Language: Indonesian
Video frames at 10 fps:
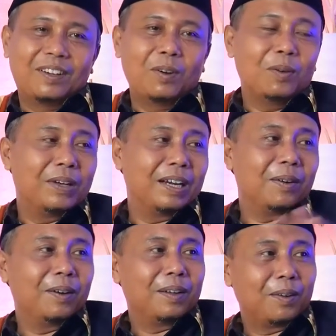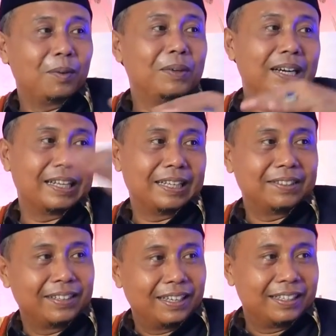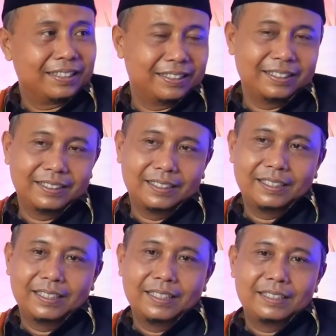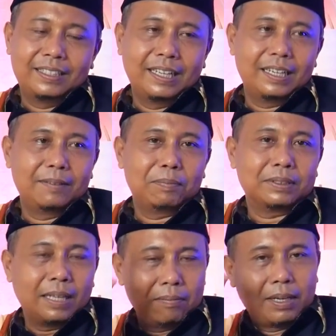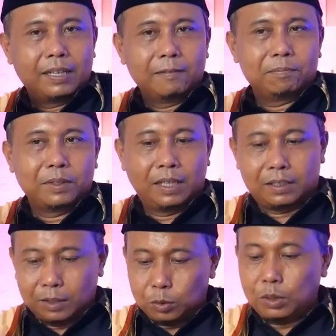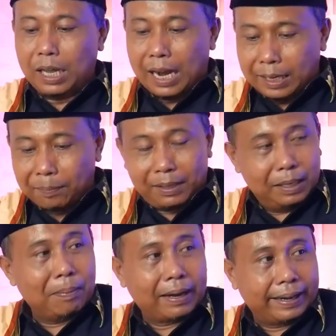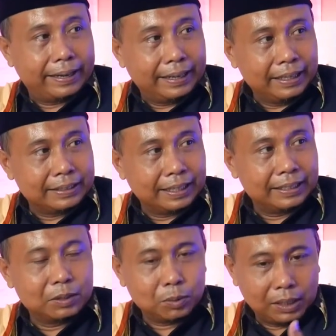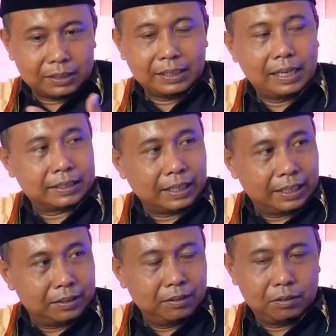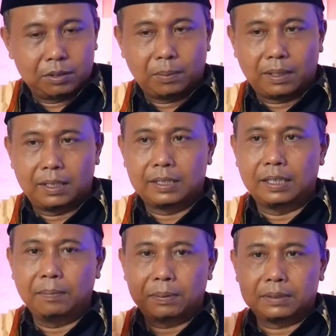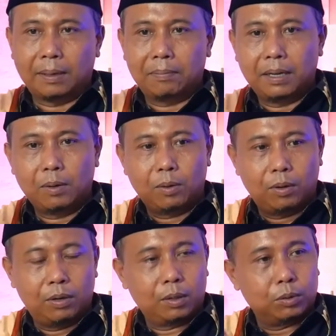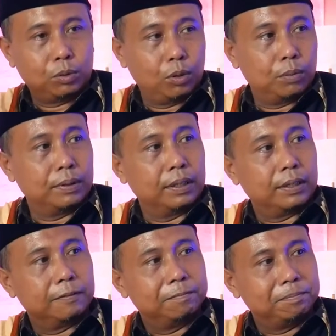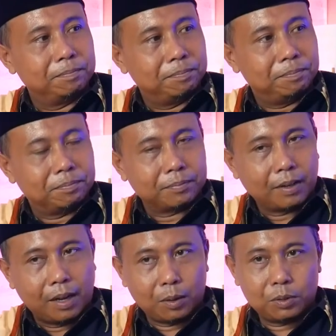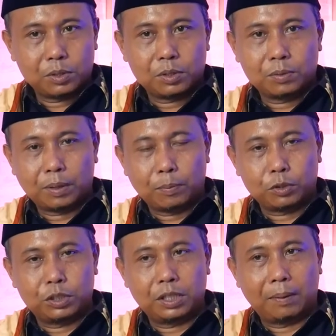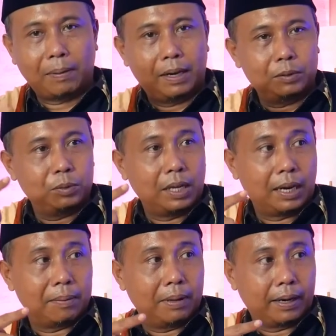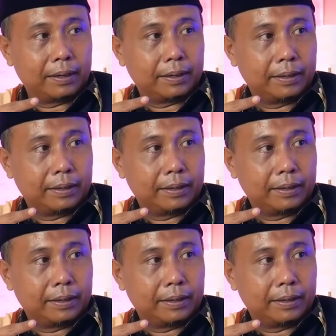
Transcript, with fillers: Olo bara, olo, bara gitu ya. Iya. Dan pertama, ya tentunya adab ini dipakai ya. Tadi sudah saya jelaskan itu harus dipakai. Jadi pertama, olona kotu olobere. Harus posisi kepala itu di arah barat.